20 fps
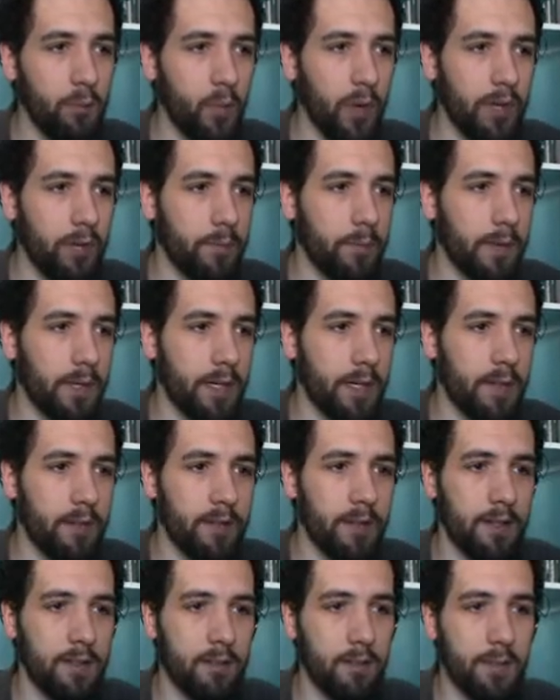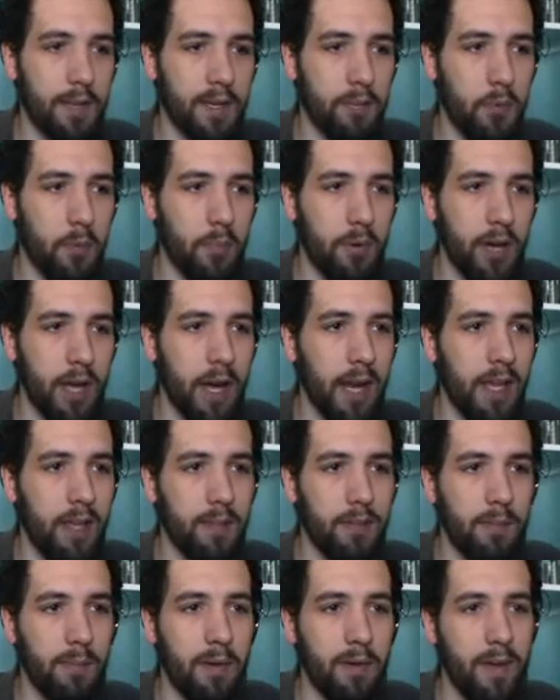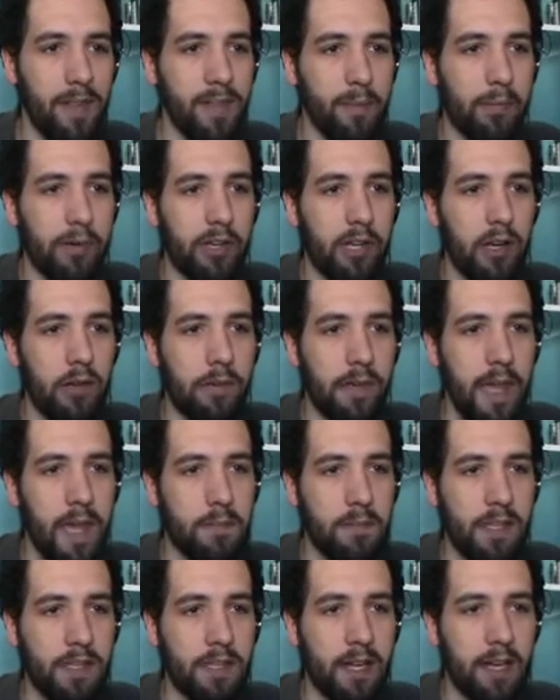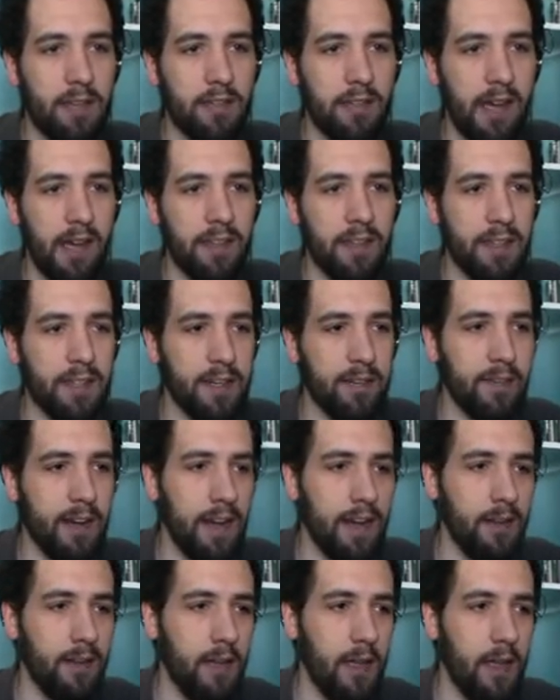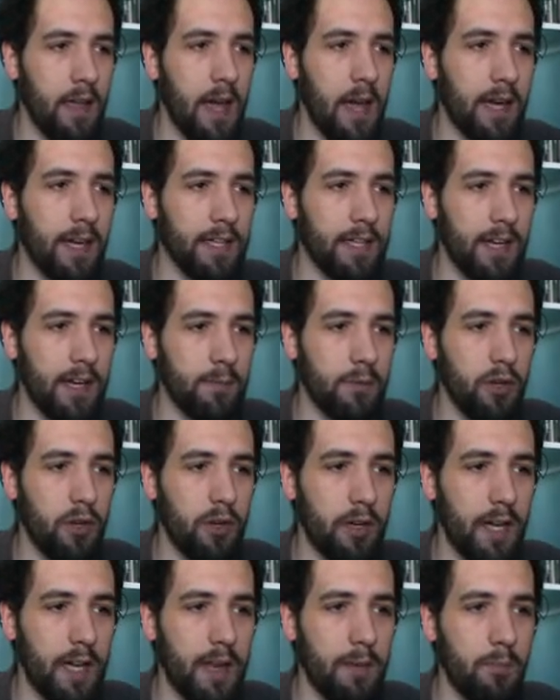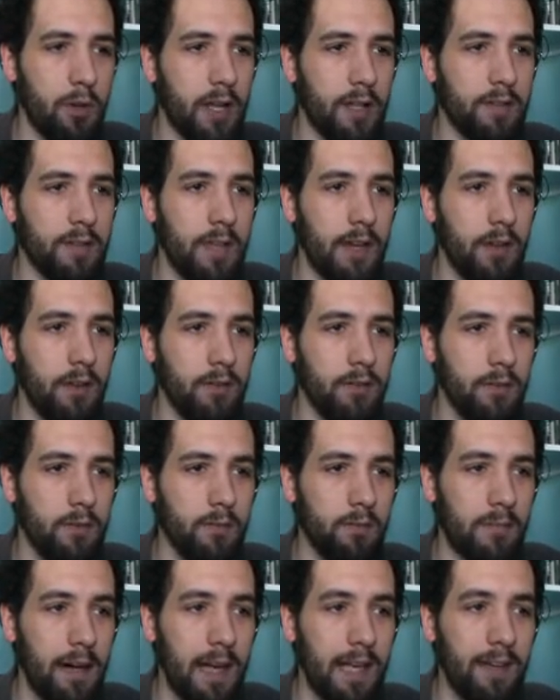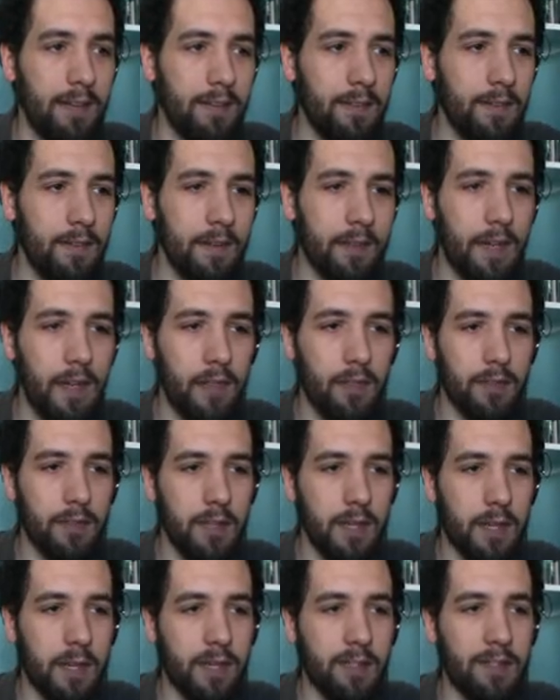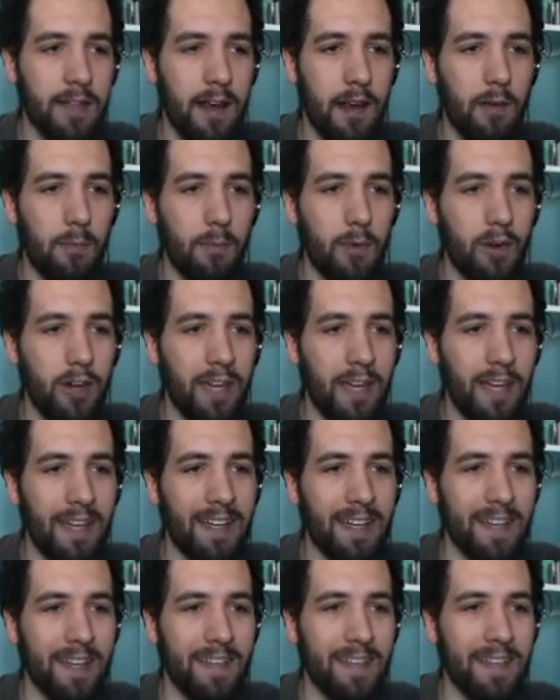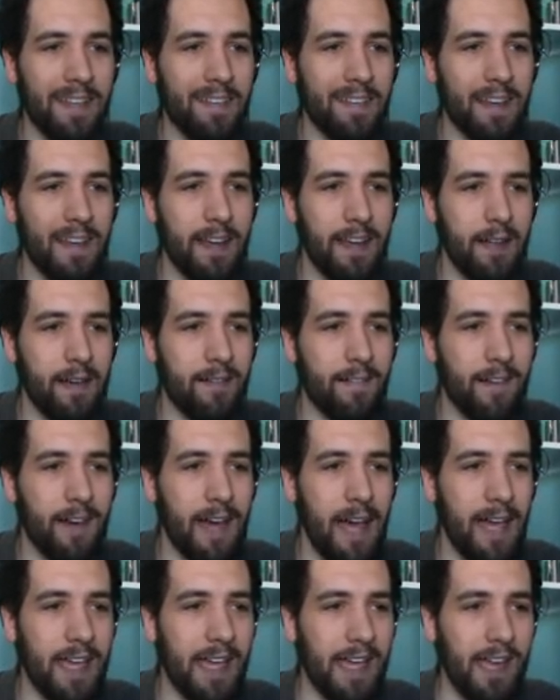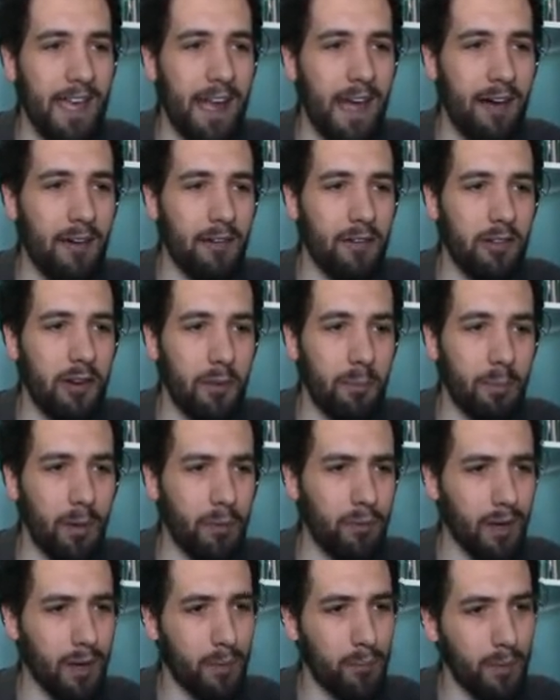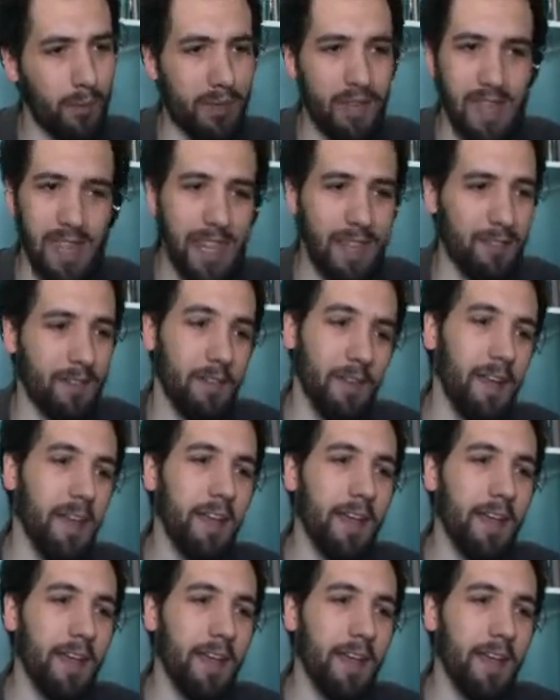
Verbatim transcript: Bueno, pues si venimos por aquí, simplemente porque lo veáis mientras esa gente trabaja, aquí tenemos lo que es el monasterio, ¿vale? Que es donde están los monjes que se han quedado ahí aislados, los pobres, pobrecitos.